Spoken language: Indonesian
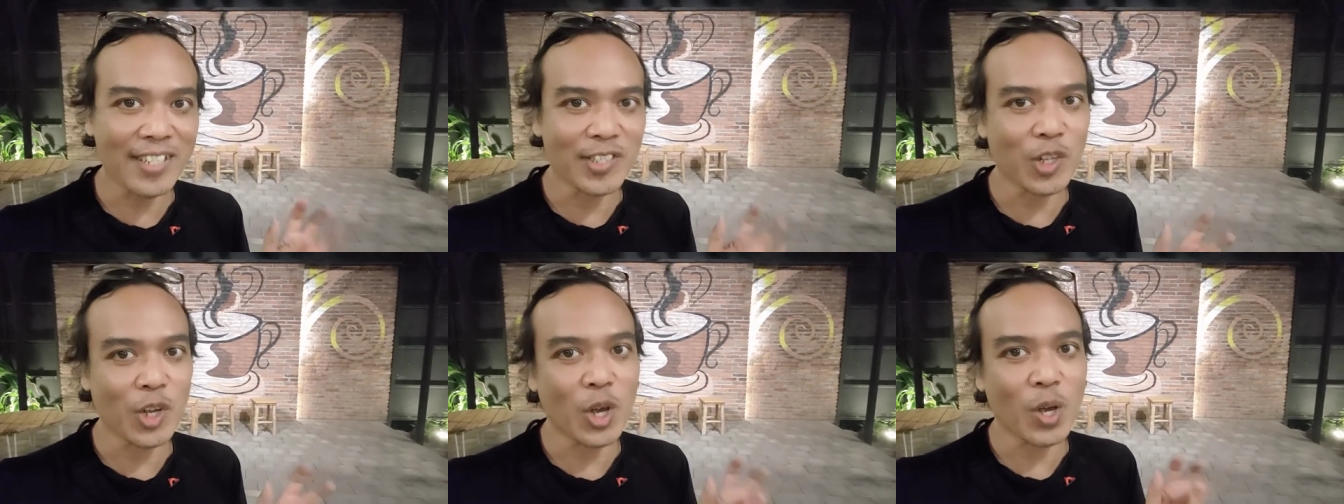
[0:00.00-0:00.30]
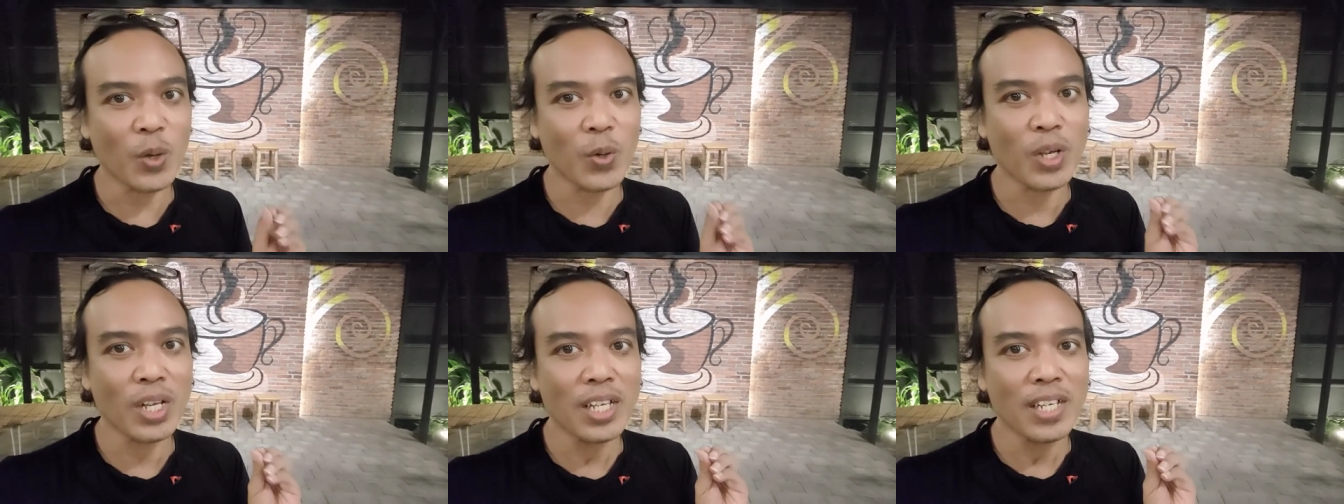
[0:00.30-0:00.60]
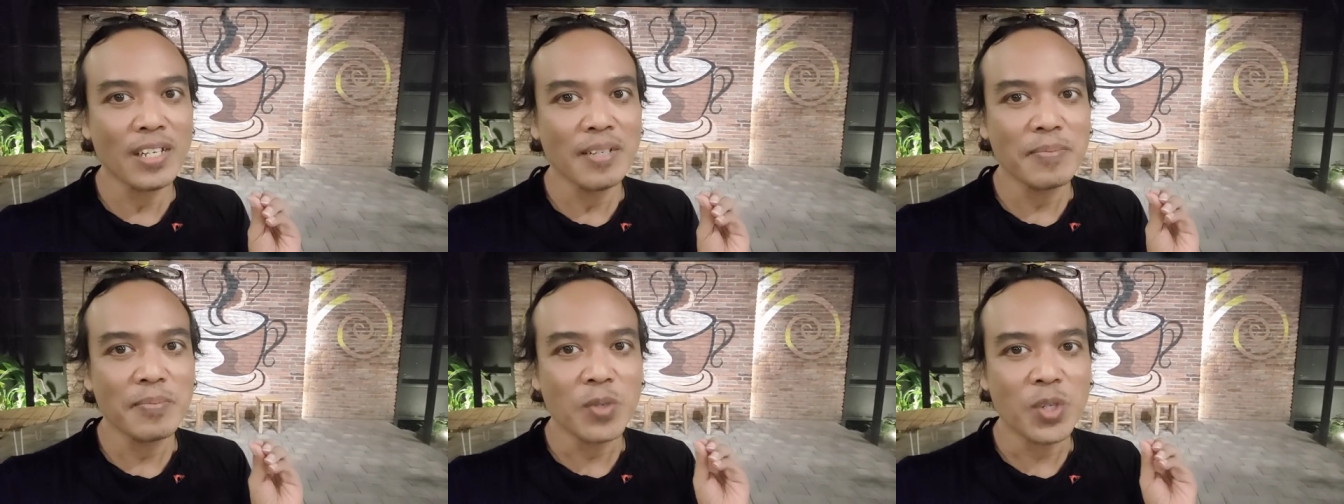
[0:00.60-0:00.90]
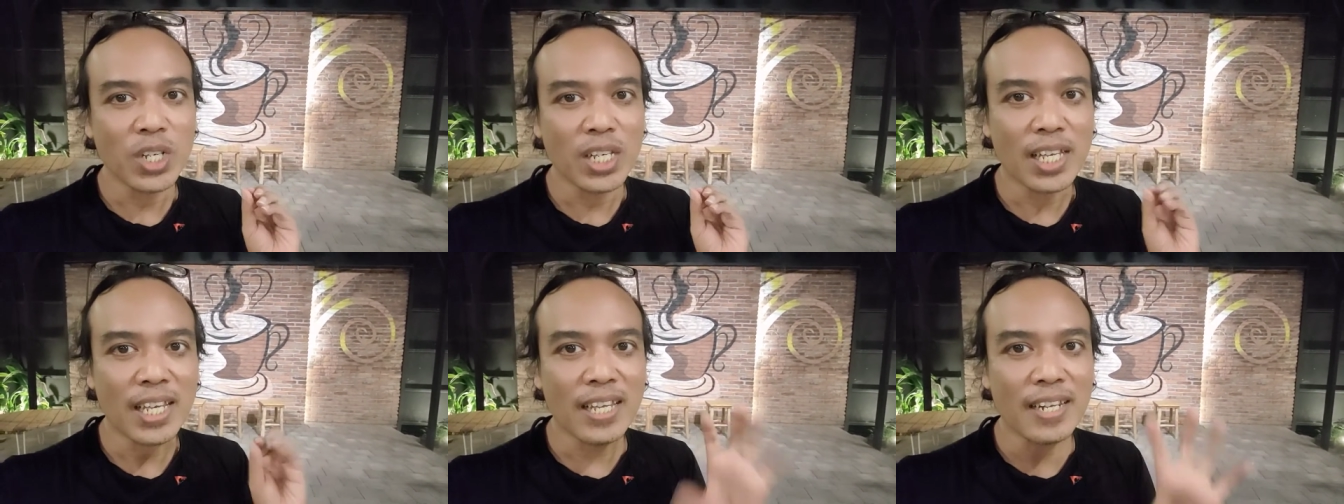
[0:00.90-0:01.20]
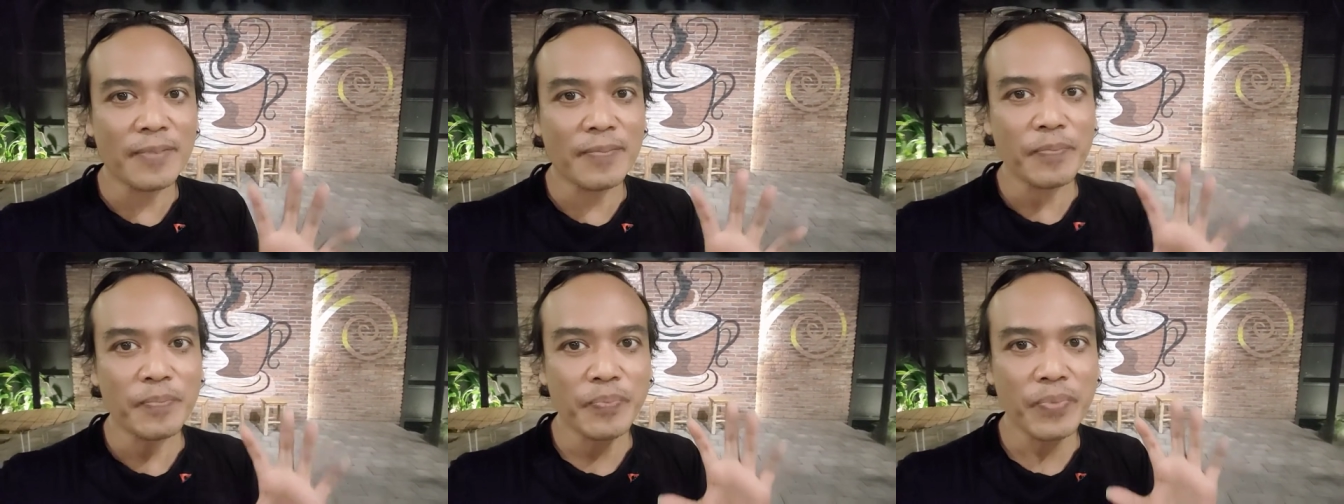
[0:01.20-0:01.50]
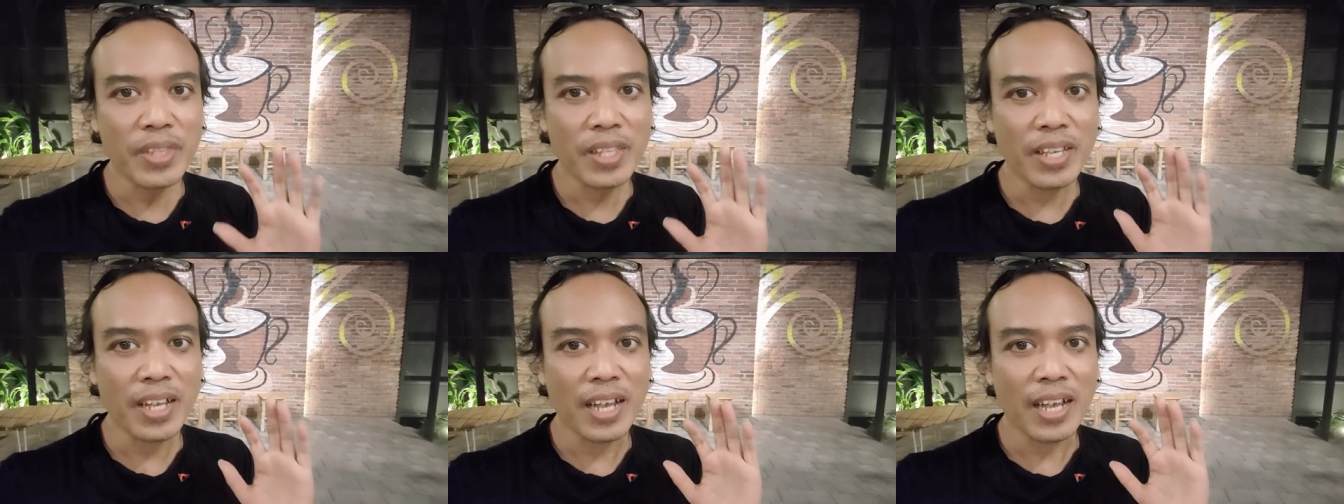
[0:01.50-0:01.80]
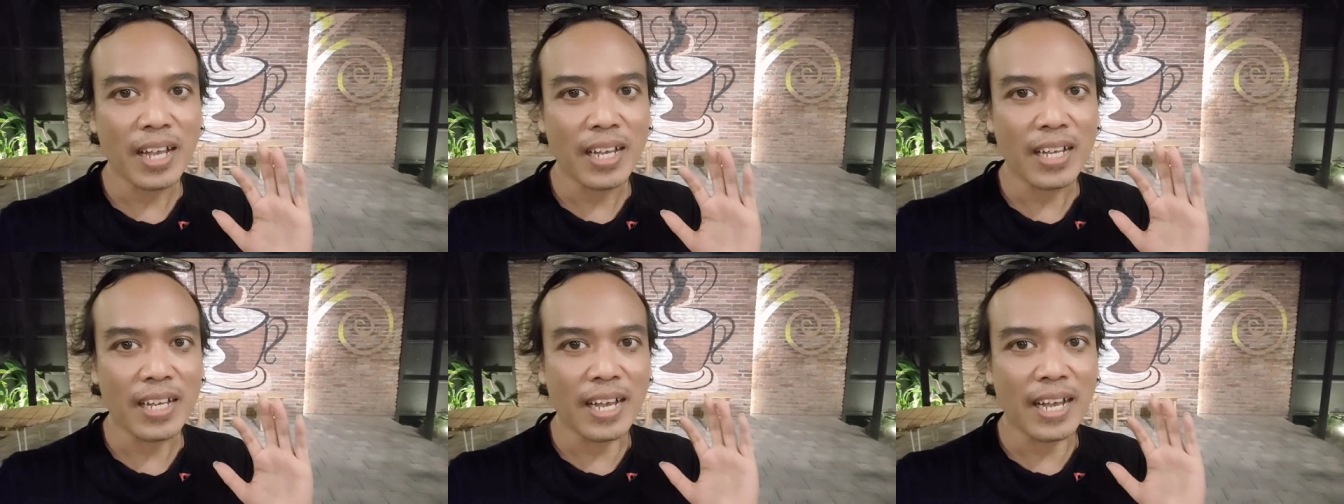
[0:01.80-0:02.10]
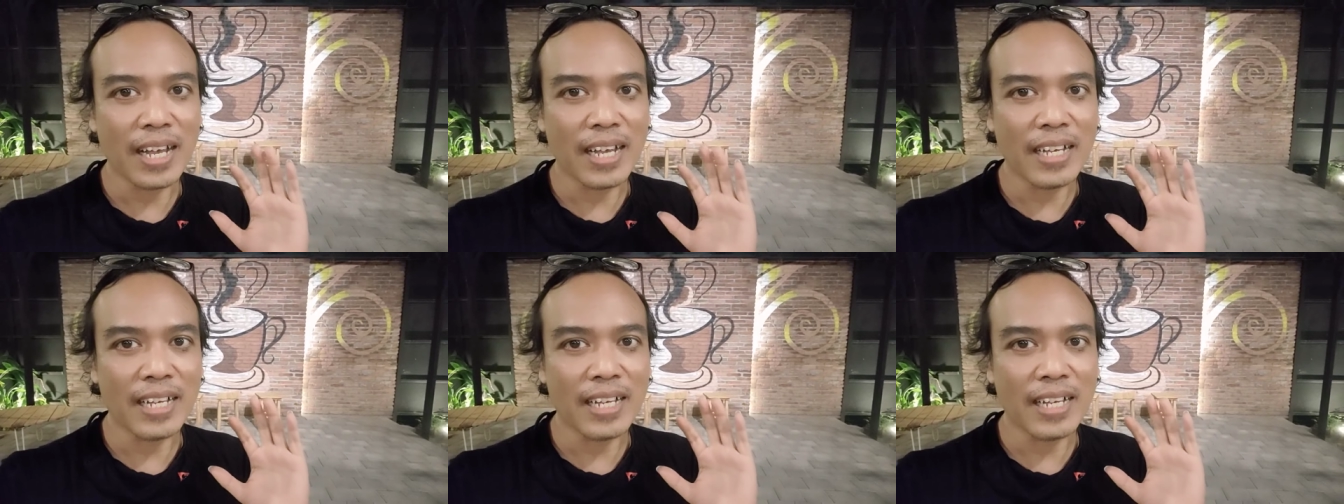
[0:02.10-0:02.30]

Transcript: atau mungkin uh,